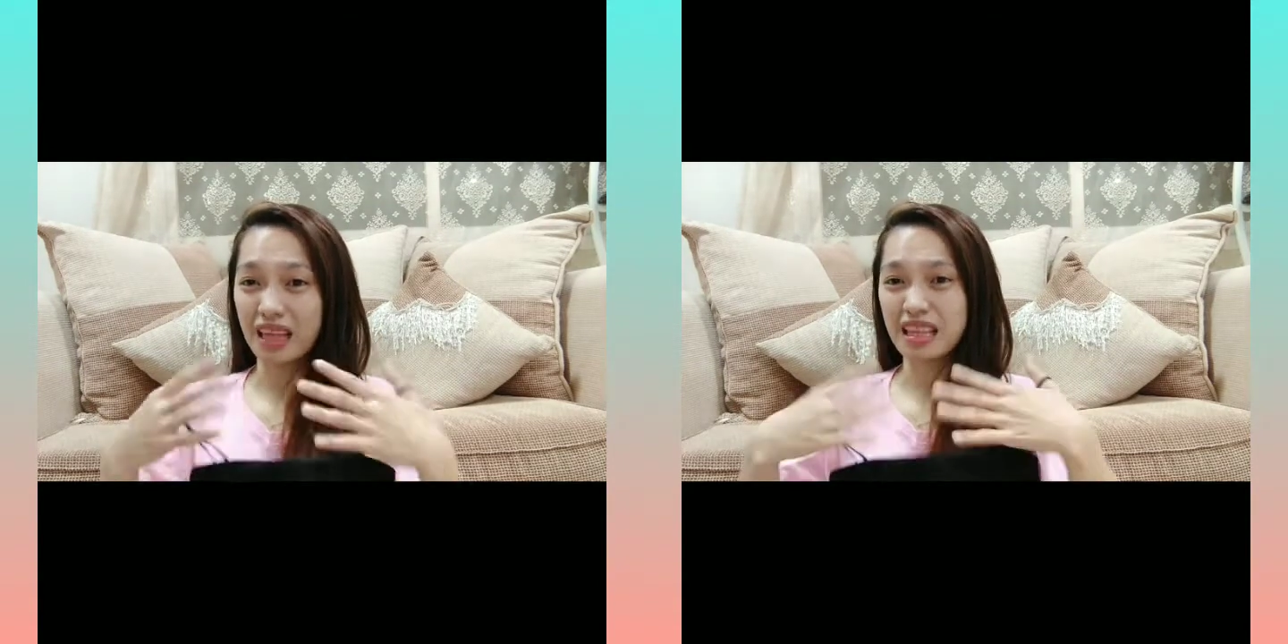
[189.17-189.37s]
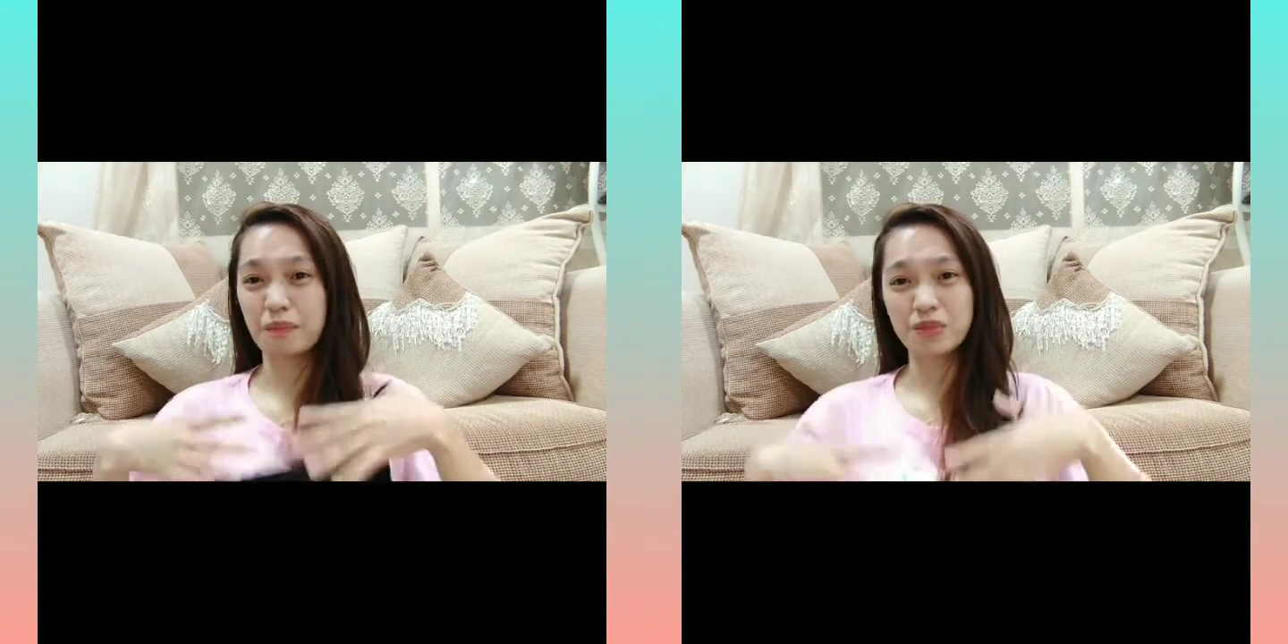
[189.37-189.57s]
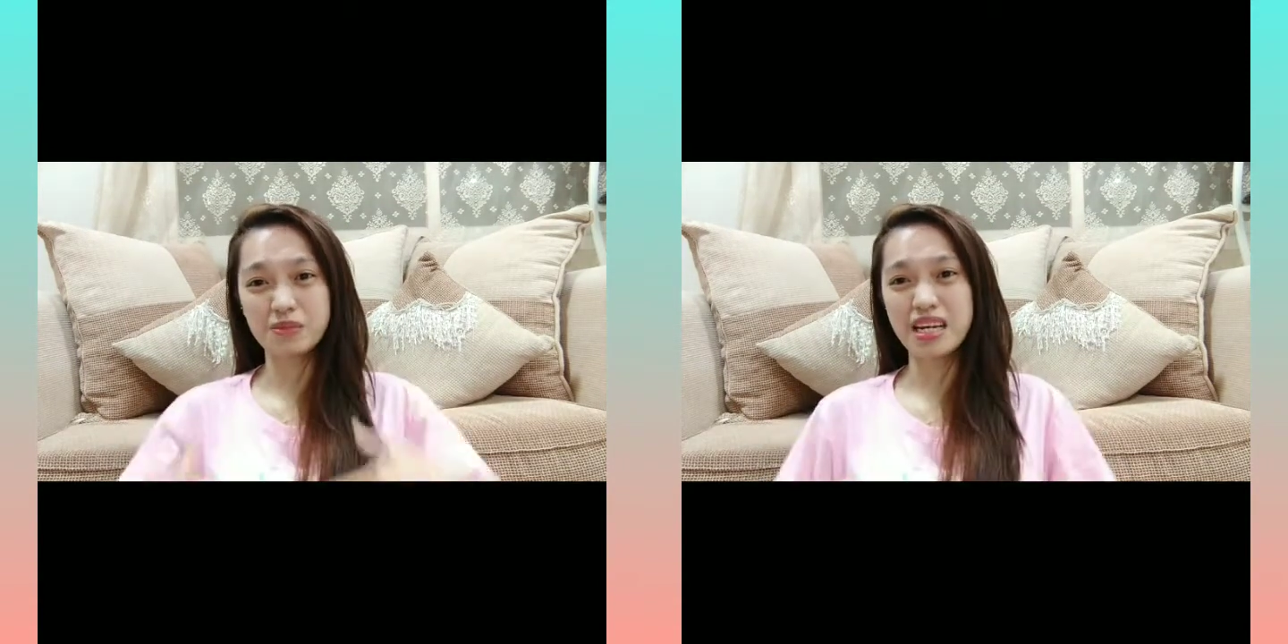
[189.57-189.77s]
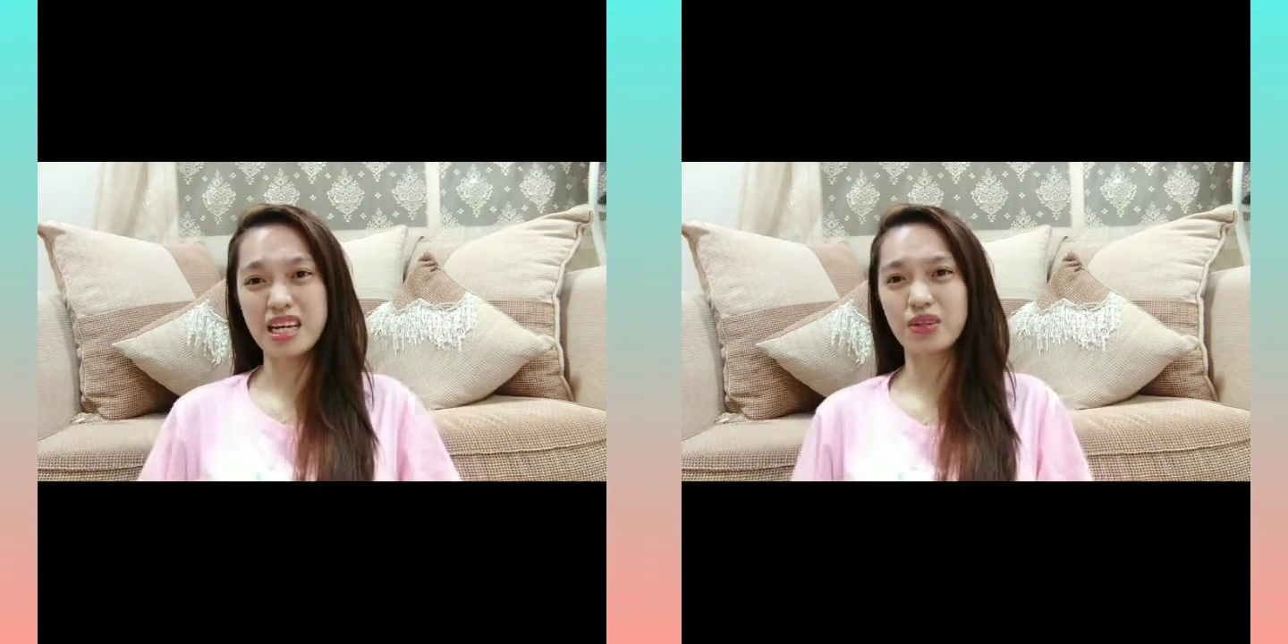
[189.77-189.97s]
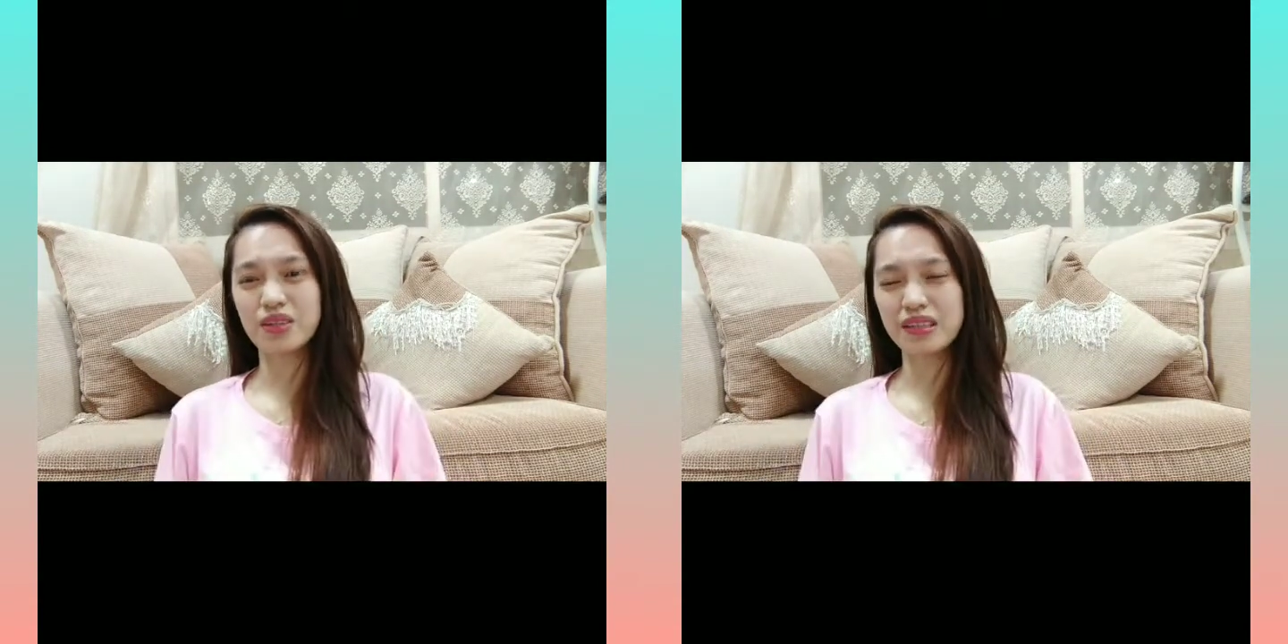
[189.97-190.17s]
tapos
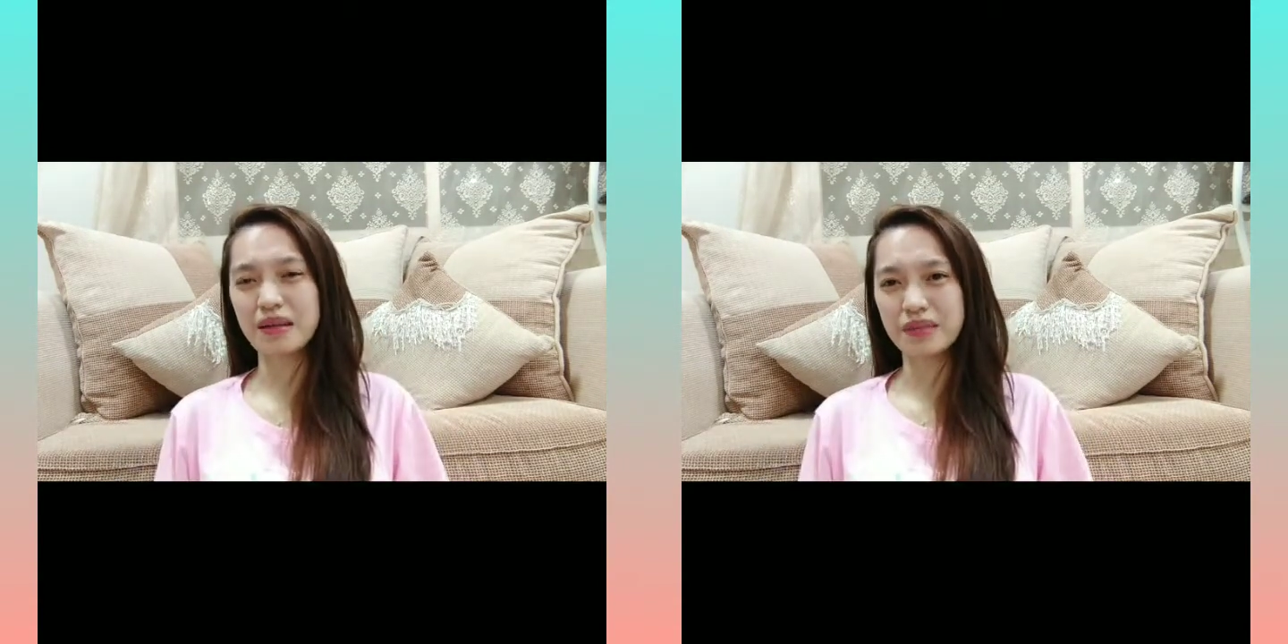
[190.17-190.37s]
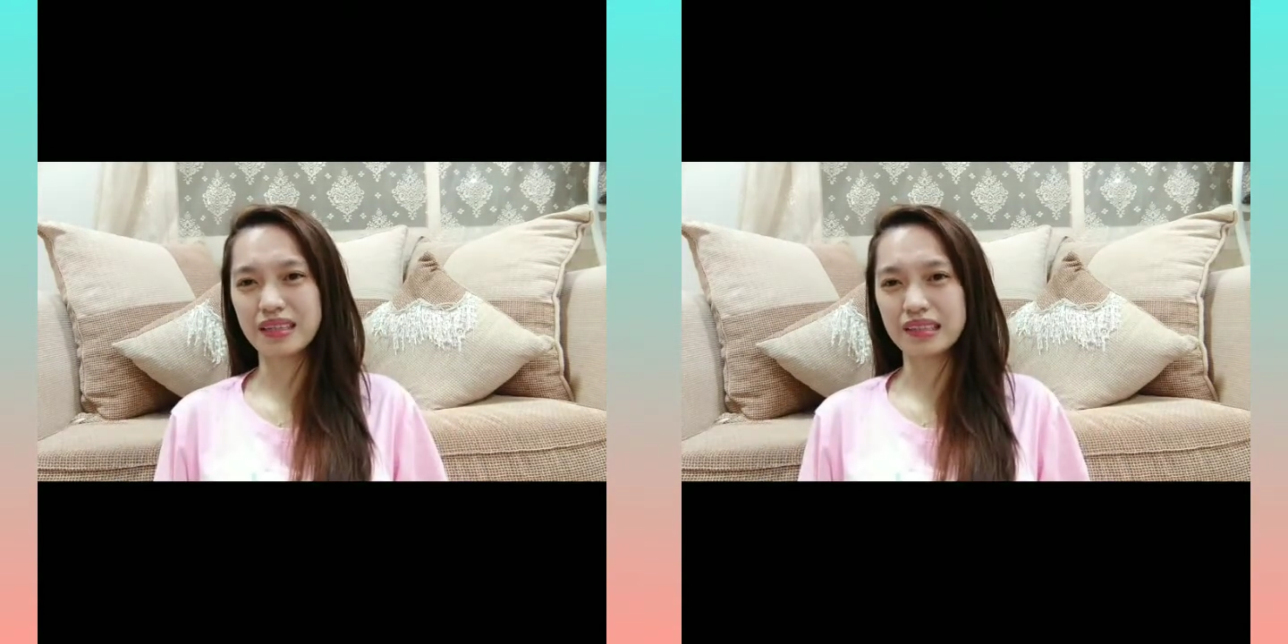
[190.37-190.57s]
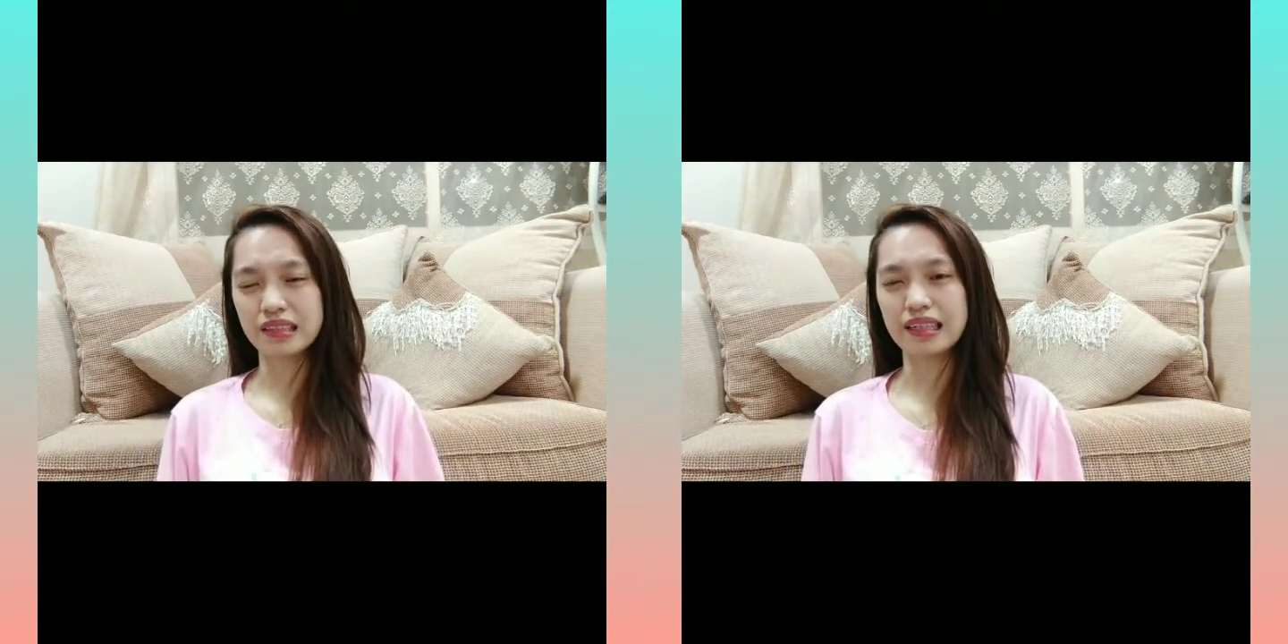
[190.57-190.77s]
malinaw yung damit,